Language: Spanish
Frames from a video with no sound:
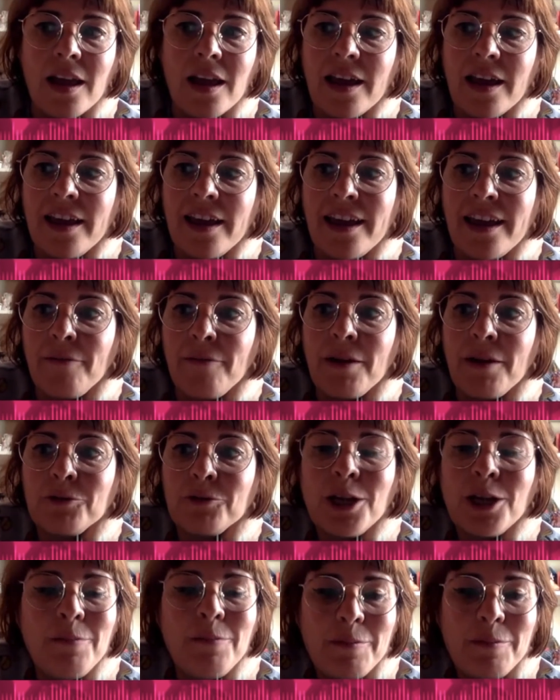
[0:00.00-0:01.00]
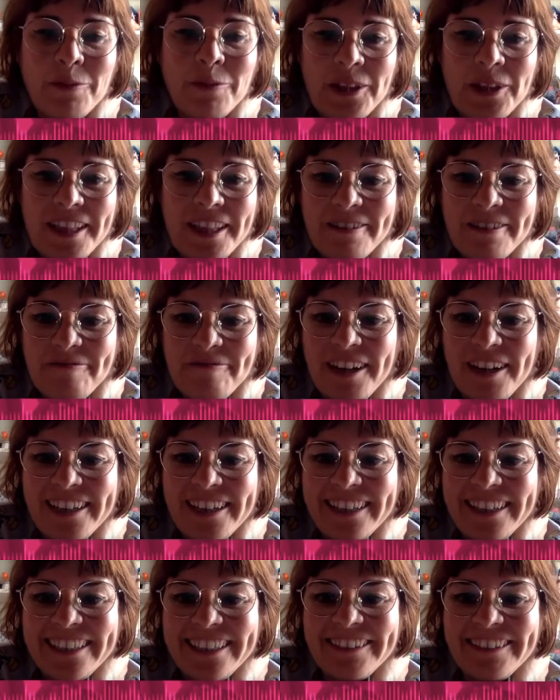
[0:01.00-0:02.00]
eh, hablamos el mismo
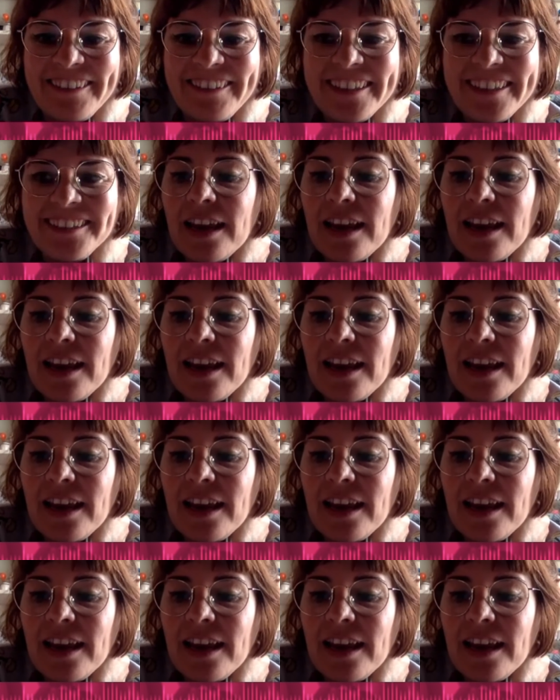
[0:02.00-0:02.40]
idioma. Entonces,